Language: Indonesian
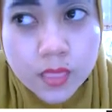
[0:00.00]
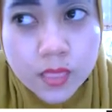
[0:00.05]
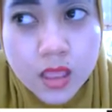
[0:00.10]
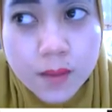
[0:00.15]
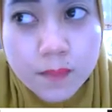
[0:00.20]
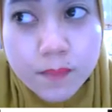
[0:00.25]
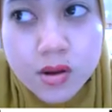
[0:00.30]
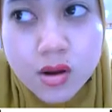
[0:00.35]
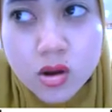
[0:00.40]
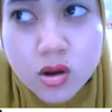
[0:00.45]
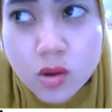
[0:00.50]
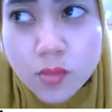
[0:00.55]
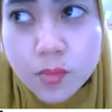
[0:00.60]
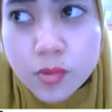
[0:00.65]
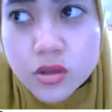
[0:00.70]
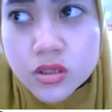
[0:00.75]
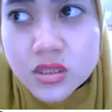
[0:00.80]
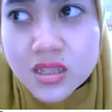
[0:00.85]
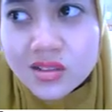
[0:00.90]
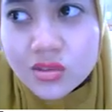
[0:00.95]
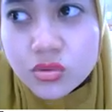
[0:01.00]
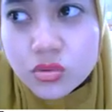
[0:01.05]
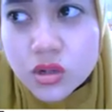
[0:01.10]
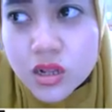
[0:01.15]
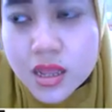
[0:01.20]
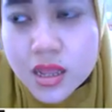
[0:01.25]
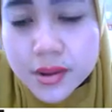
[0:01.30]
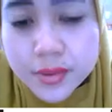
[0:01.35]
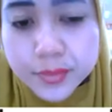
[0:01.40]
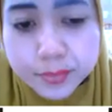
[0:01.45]
ya pengeroposan
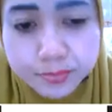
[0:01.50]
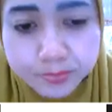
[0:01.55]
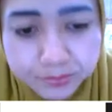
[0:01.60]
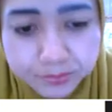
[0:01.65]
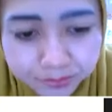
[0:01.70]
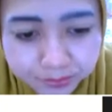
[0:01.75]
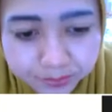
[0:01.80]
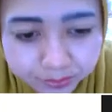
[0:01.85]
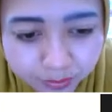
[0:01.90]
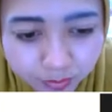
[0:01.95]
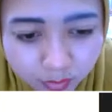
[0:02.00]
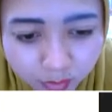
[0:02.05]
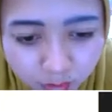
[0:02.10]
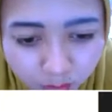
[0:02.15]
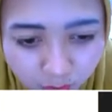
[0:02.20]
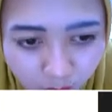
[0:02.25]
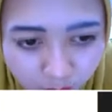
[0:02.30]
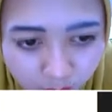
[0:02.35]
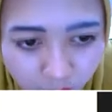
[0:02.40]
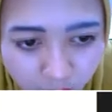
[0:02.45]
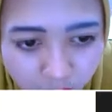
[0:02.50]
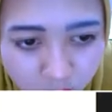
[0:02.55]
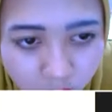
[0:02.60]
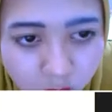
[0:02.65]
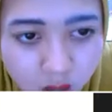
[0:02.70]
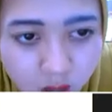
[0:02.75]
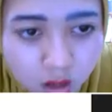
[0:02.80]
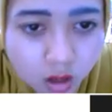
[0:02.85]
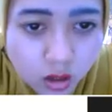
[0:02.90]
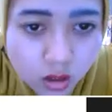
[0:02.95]
tulang nah
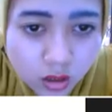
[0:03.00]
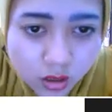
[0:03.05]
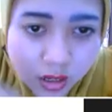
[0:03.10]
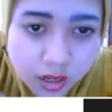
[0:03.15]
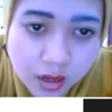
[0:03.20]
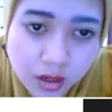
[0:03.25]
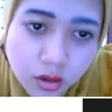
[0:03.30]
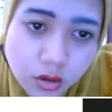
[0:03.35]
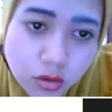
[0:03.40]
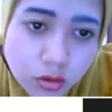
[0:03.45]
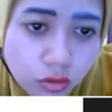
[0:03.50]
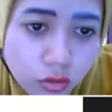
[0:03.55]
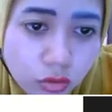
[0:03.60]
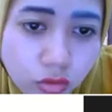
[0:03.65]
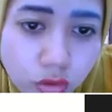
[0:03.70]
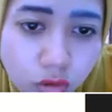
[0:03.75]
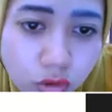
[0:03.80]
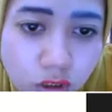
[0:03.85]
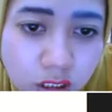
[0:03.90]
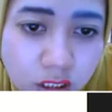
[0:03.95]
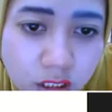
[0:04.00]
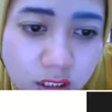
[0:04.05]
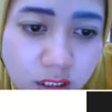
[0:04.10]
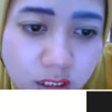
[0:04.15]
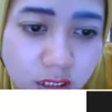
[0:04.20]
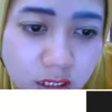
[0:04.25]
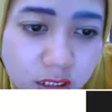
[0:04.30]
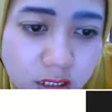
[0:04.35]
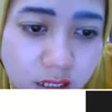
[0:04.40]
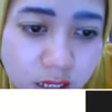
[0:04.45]
untuk
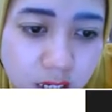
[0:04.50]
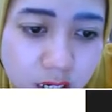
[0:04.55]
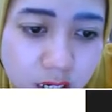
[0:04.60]
jenis-jenis